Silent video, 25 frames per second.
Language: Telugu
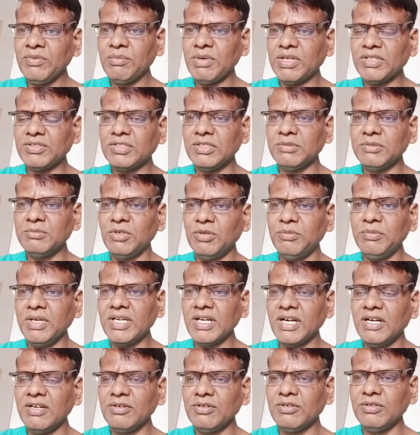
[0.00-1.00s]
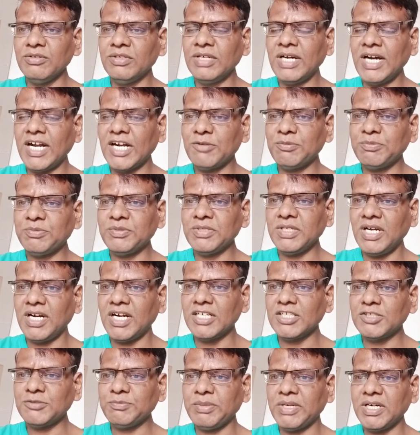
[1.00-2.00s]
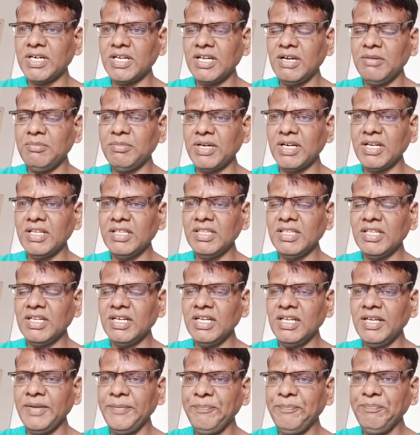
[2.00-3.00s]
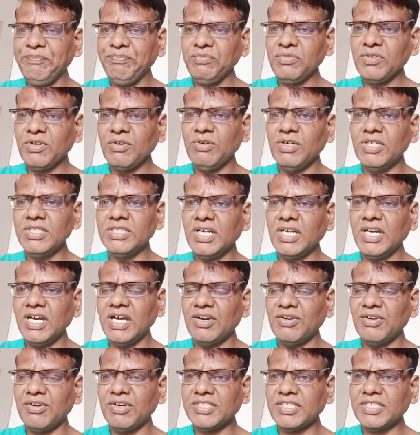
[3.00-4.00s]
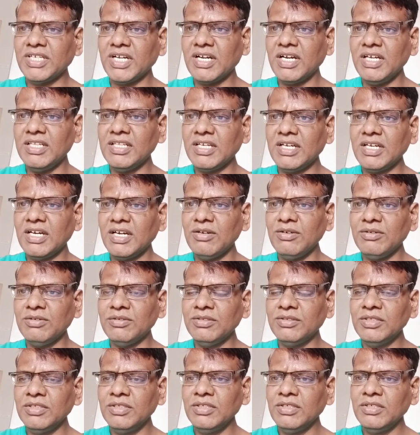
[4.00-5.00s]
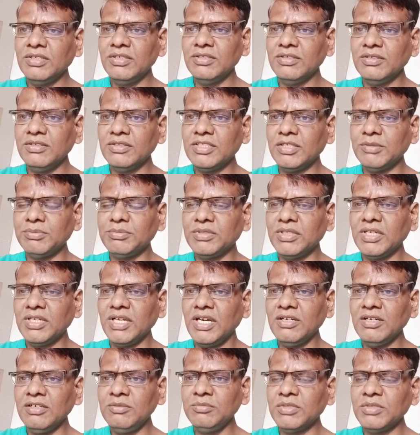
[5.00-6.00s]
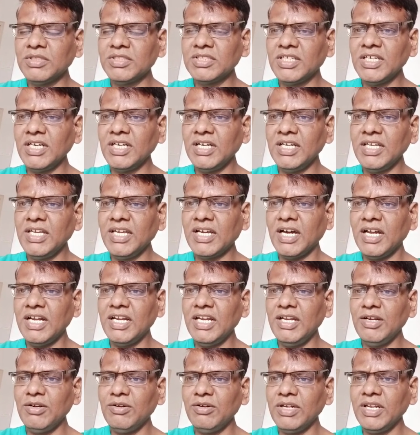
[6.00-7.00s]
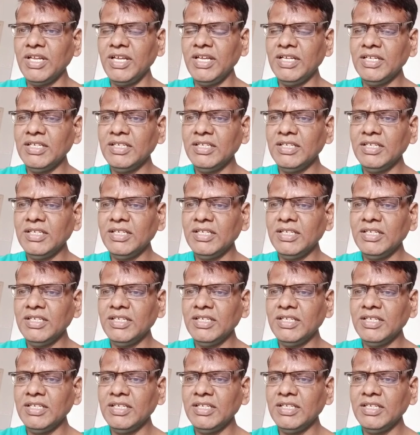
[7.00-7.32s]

ప్రస్తుతం ఒమిక్రాన్కు హాట్ హాట్స్పాట్గా మారిందని వైద్య ఆరోగ్య శాఖ అధికారులు చెప్తున్నారు మొత్తంగా ఈ కాలనీలోని